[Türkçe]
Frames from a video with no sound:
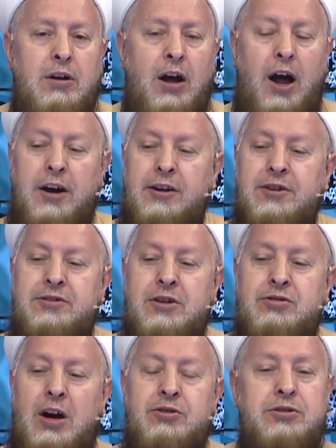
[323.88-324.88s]
Herkes de
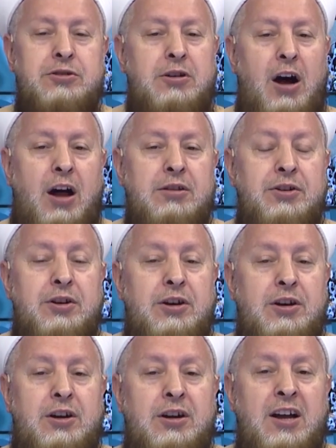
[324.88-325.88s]
şaşırdı
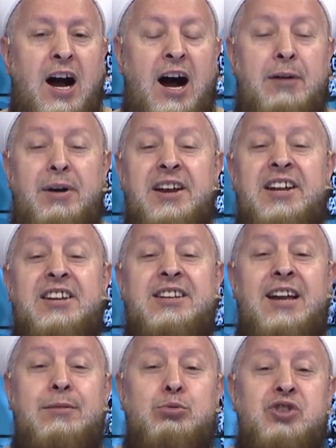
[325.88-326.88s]
kaldı. Ama ne
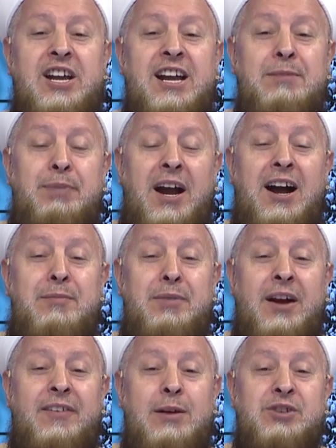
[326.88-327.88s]
dedi Ebu Cehil?
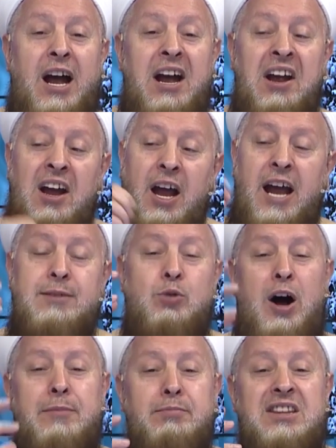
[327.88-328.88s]
Peygamber Efendimiz'e ey
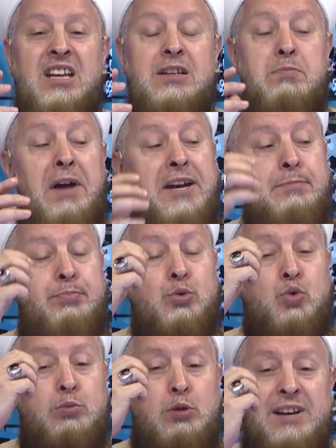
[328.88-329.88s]
Muhammed dedi benim
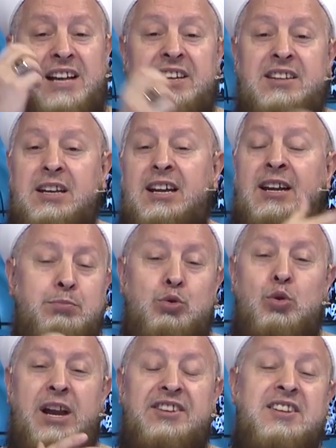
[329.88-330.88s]
putumu bile dedi
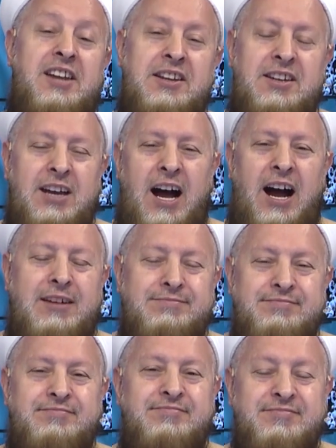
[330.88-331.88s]
büyüledin dedi ya.
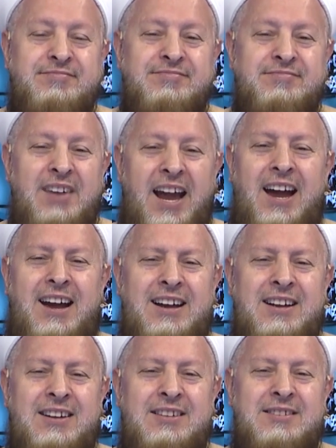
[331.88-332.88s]

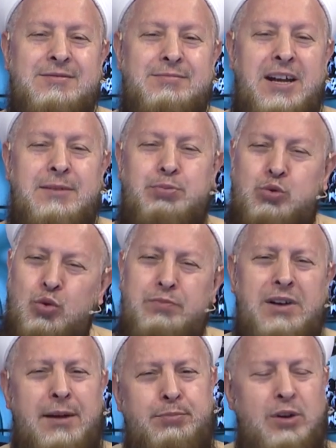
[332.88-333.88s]
He? Benim putumu
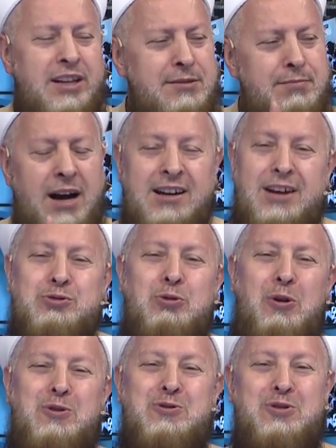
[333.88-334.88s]
bile büyüledin bak nasıl
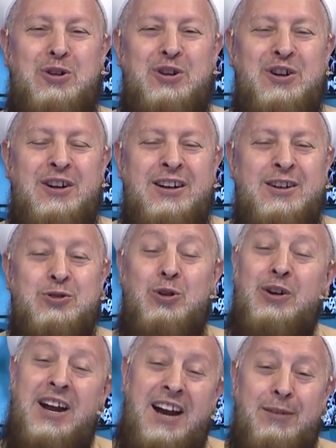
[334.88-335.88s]
konuştu.
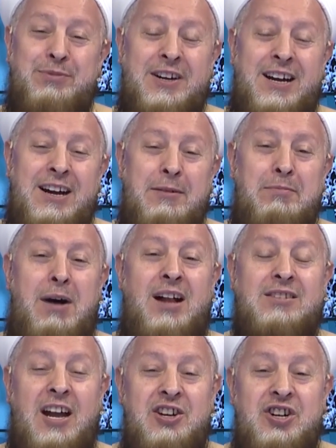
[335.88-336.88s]
Sonra ne yaptı?
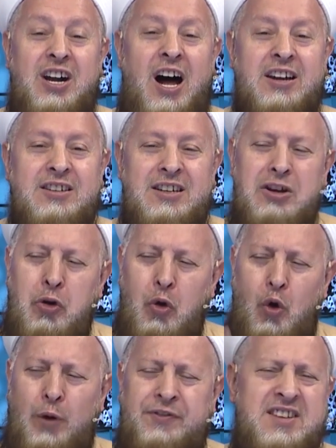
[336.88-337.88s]
Baltayı çıkardı.
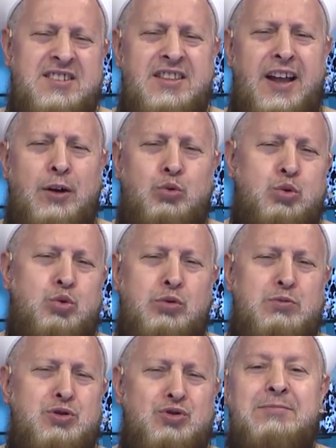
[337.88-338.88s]
Öfkesinden
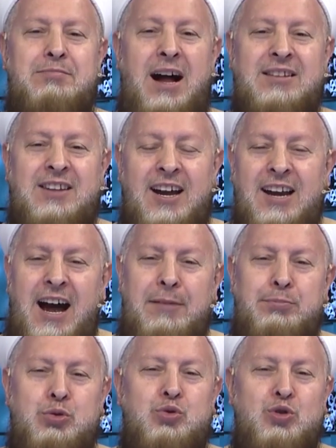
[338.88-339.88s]
kudurmuş
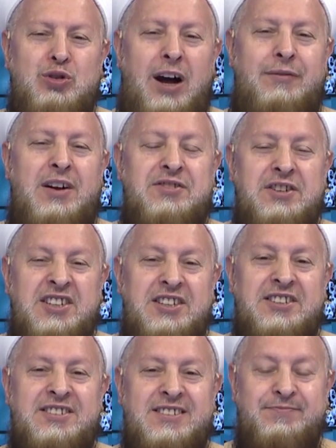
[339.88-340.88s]
baltayla Putunun kafasını
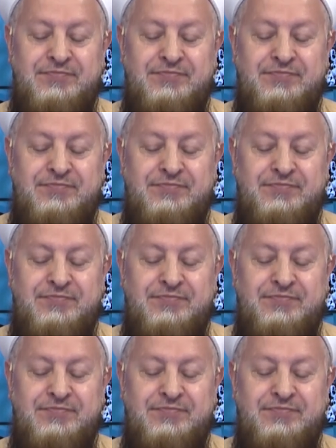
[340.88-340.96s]
kırdı.